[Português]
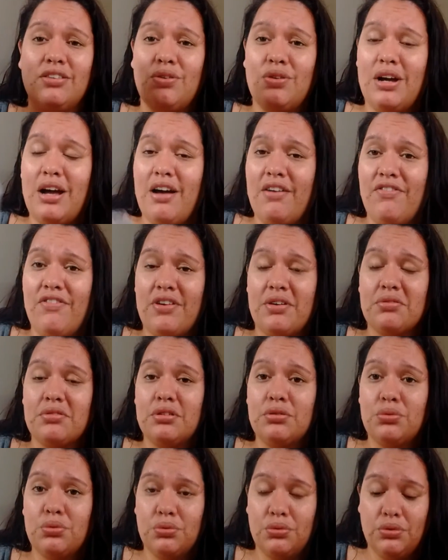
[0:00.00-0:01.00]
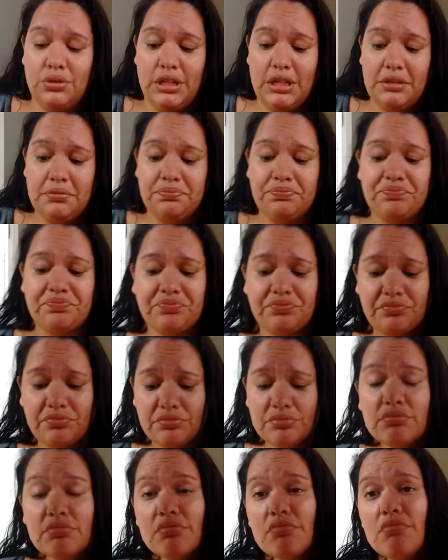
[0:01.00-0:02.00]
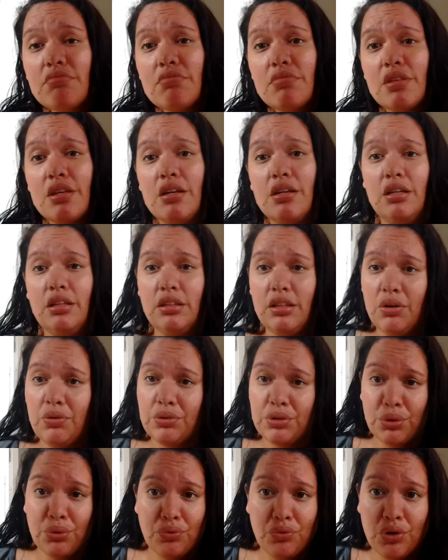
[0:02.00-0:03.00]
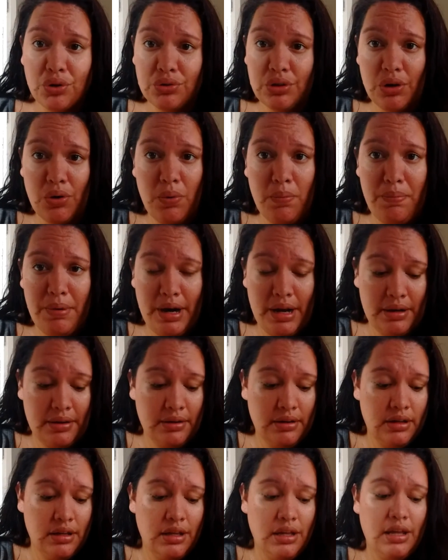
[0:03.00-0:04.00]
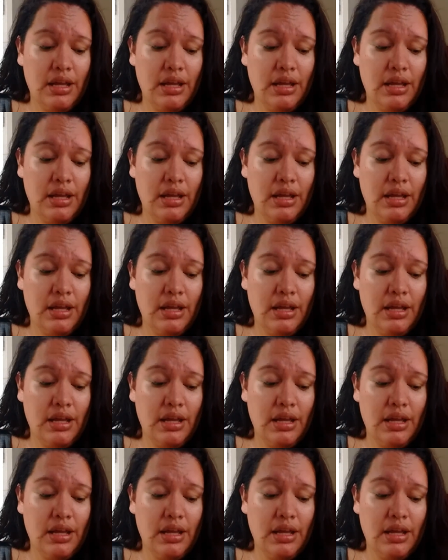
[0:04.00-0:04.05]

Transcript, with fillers: trocar a fralda, tudo, né? Então eu não volto a comprar